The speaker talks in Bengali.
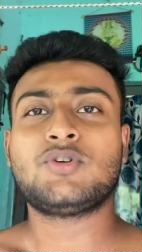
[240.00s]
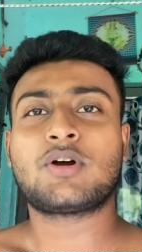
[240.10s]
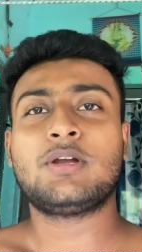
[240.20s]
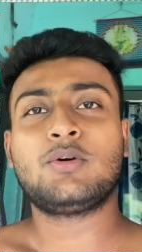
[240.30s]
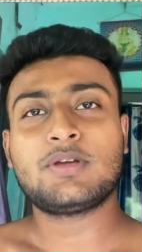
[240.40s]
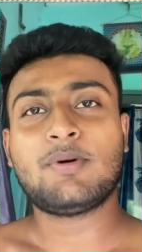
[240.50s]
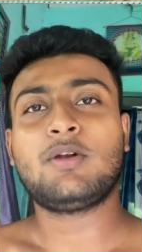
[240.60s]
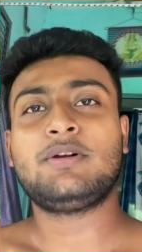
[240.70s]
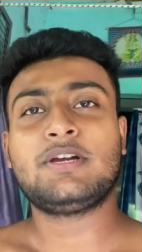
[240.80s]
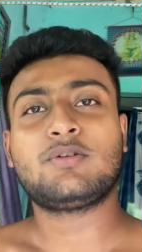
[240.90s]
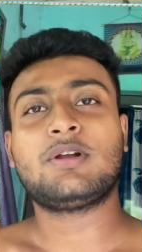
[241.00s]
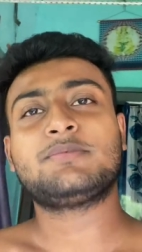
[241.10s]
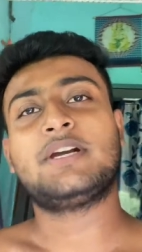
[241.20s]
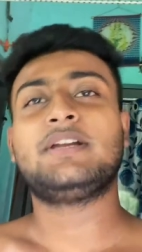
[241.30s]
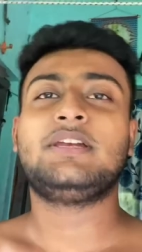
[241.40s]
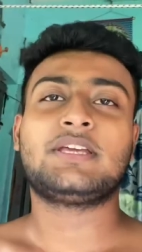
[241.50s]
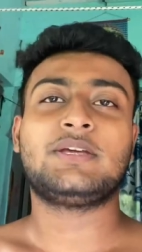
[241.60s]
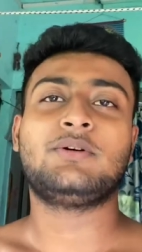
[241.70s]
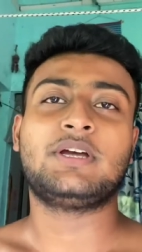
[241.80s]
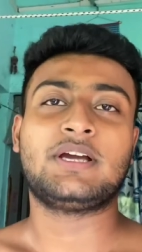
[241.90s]
সকালেও কি ভালো এডিট করলাম সাডেনলি কি
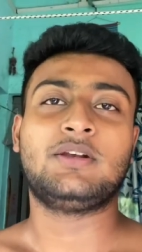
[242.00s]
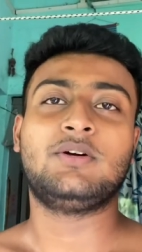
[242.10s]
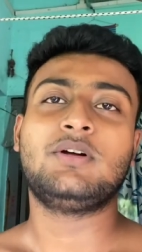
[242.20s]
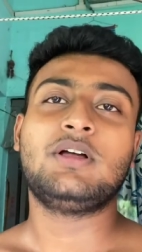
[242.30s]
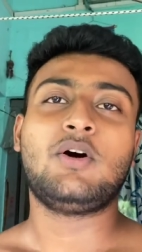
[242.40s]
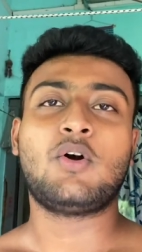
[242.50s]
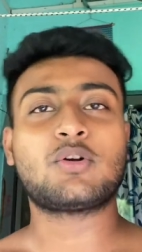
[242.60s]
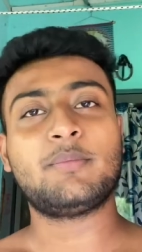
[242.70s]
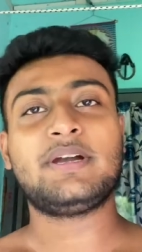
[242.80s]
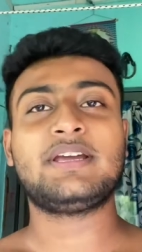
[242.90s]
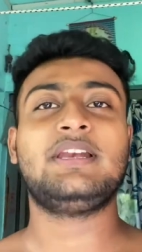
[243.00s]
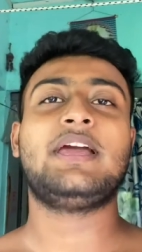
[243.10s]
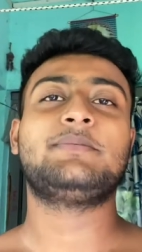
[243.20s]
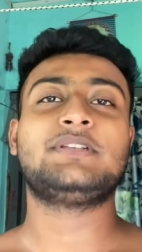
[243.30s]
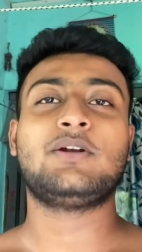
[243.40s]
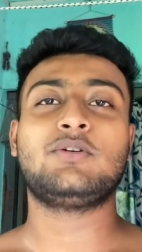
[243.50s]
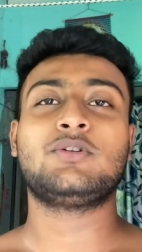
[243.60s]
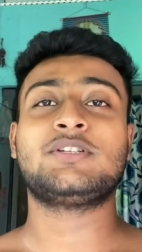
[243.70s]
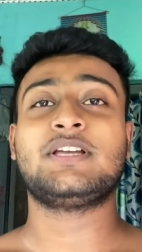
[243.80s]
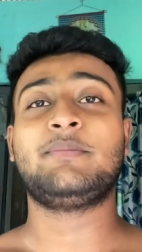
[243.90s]
হয়ে গেল অটোমেটিক্যালি অ্যাপস ডাউনলোড
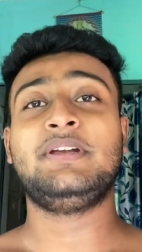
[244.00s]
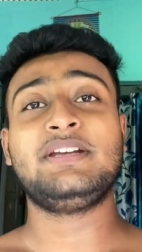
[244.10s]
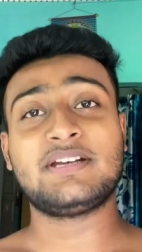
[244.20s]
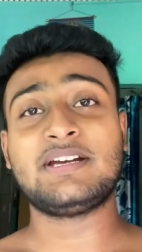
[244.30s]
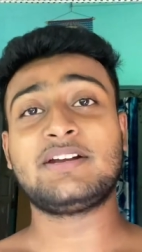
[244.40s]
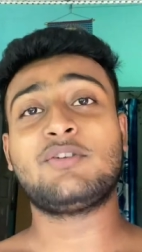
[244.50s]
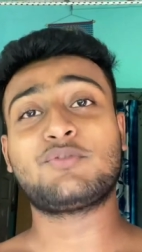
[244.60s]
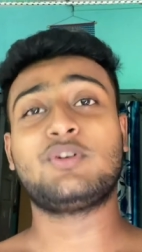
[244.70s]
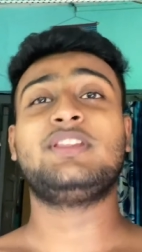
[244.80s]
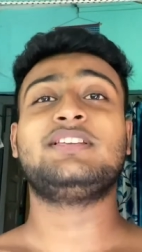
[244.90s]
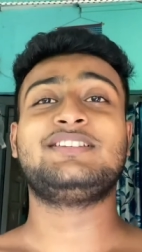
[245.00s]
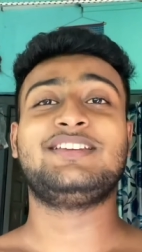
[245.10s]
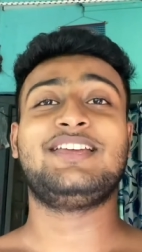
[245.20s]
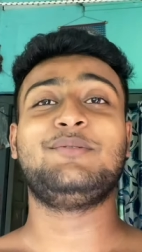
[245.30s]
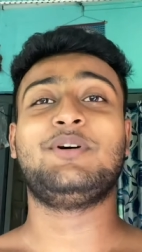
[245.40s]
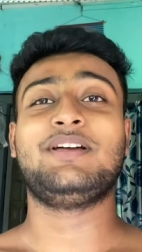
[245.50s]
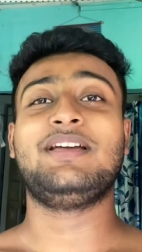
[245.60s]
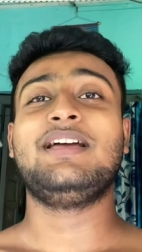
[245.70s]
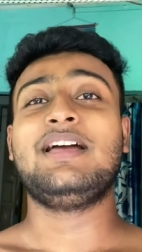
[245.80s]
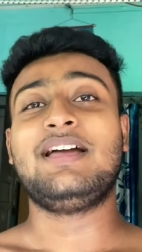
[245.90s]
হচ্ছে আমি ইন্টারনেট অফ করে দিয়েছি এই ভয়ে
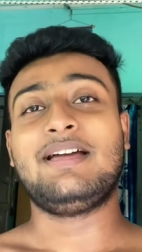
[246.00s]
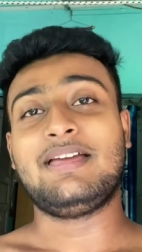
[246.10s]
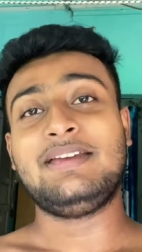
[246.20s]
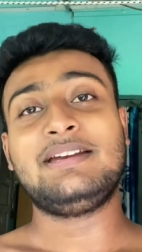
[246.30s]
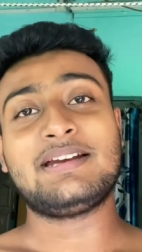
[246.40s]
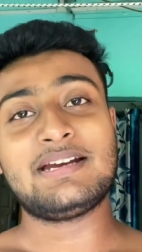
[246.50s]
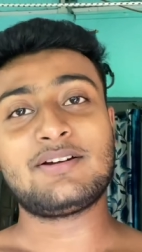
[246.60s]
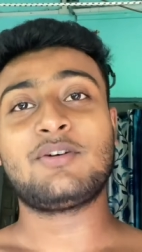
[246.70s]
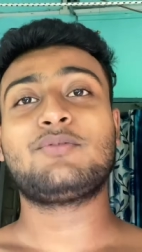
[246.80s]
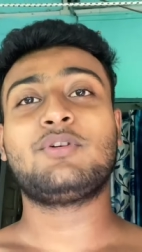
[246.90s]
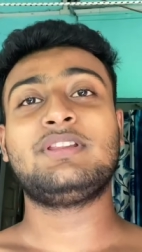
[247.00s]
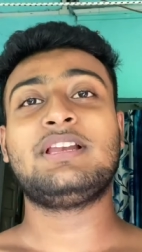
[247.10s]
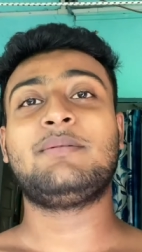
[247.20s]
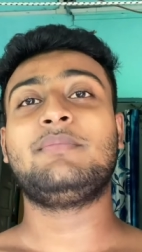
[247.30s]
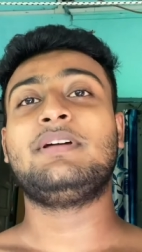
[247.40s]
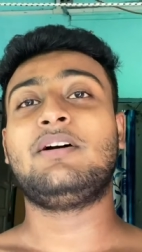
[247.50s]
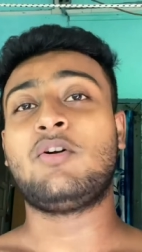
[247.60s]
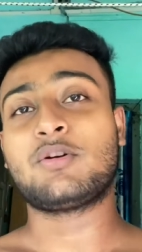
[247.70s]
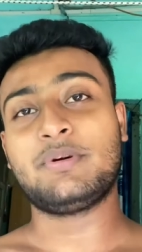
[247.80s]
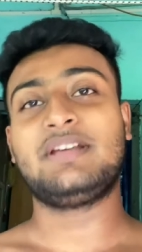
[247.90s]
ইন্টারনেট অফ করে দিলাম
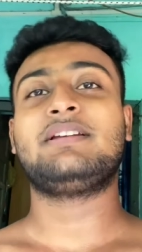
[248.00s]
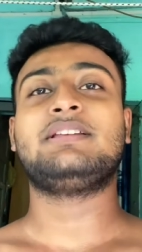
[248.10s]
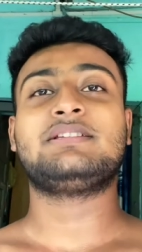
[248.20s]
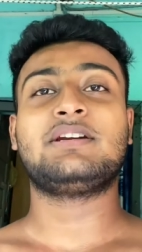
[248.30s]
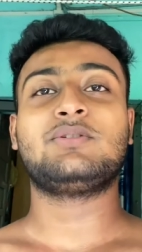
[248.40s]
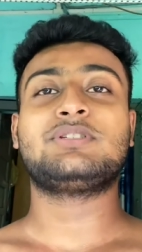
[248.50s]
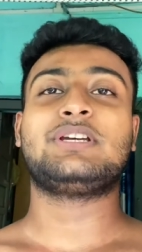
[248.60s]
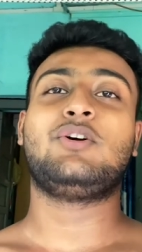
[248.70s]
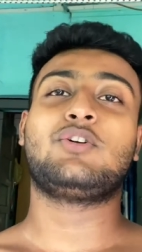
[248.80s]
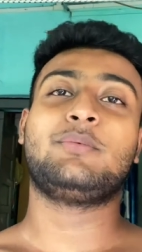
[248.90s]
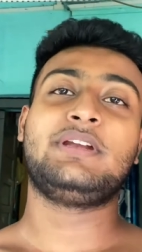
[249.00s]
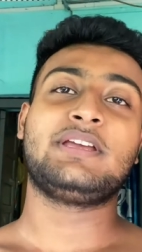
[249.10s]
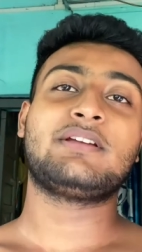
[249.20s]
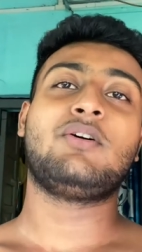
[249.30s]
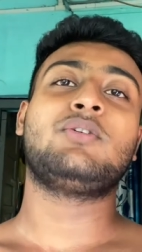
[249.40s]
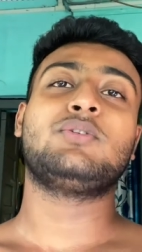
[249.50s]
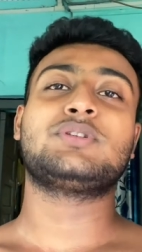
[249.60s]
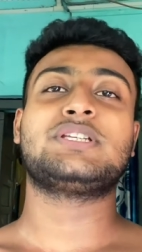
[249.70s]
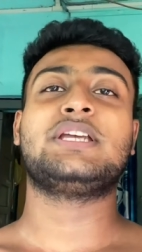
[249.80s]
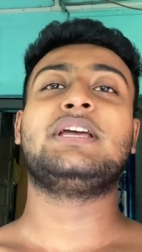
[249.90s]
অটোমেটিক রিস্টার্ট হচ্ছে অটোমেটিক অন
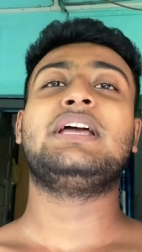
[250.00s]
হচ্ছে